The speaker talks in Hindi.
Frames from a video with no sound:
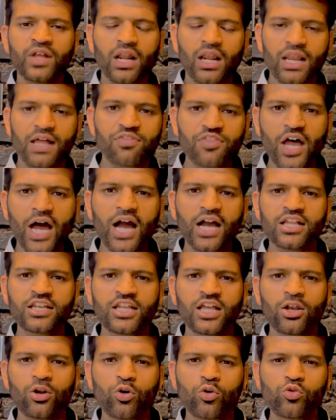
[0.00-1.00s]
लद्दाख ने
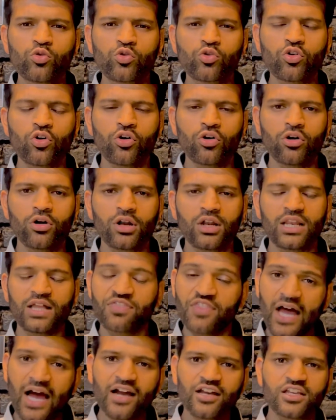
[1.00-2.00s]
लोगों को
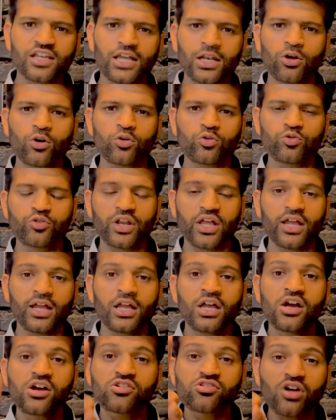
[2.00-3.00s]
लद्दाख के लोगों ने
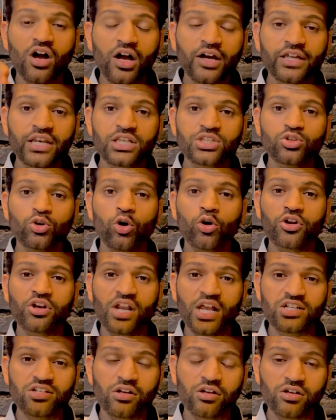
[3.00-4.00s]
कांग्रेस और
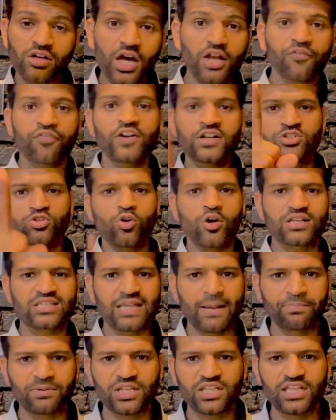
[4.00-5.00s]
नेशनल कॉन्फ्रेंस को
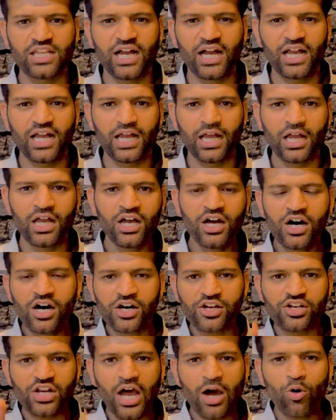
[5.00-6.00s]
एक्सेप्ट किया है
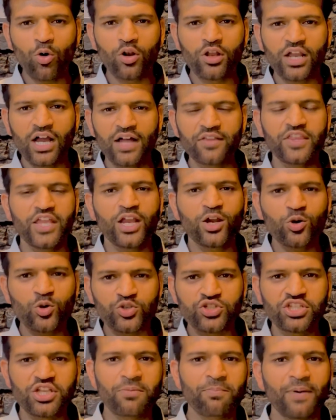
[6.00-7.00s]
राहुल गांधी
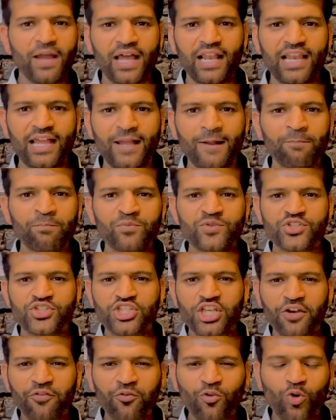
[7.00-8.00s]
कुछ दिन पहले
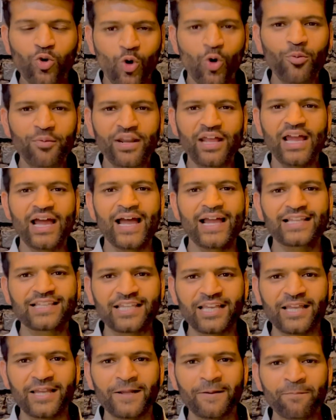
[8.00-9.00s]
सिर्फ घूमने आए थे